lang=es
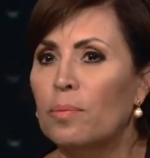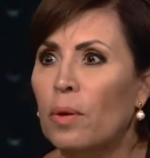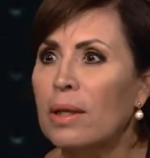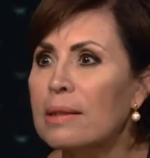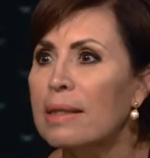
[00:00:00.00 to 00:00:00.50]

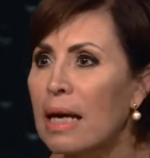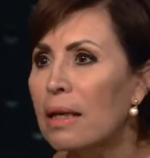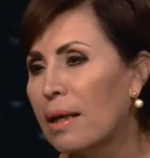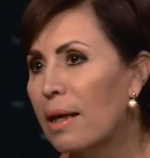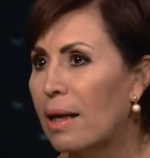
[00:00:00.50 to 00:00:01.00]
Puede
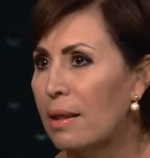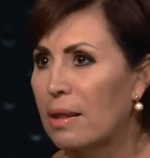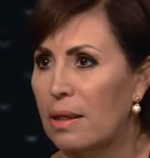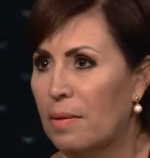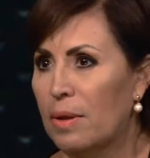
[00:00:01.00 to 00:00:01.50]
ser que
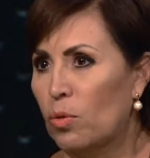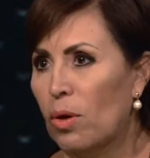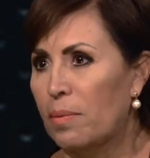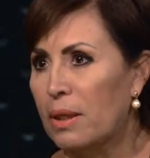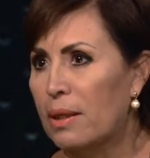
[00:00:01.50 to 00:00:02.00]
alguien
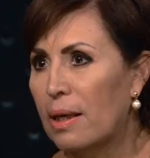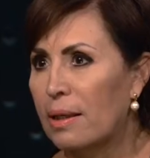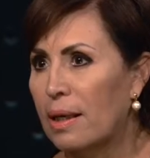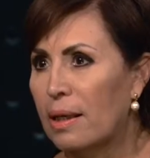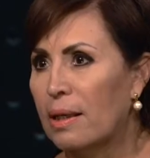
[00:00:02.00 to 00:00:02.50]
eventualmente
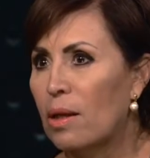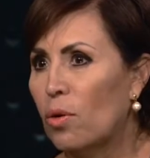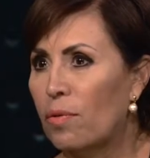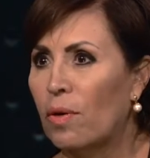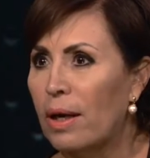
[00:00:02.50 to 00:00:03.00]
haya
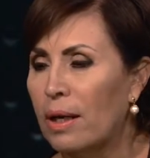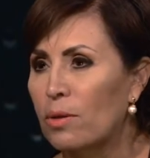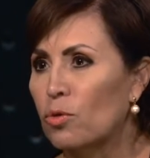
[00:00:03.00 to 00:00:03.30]
quedado afuera.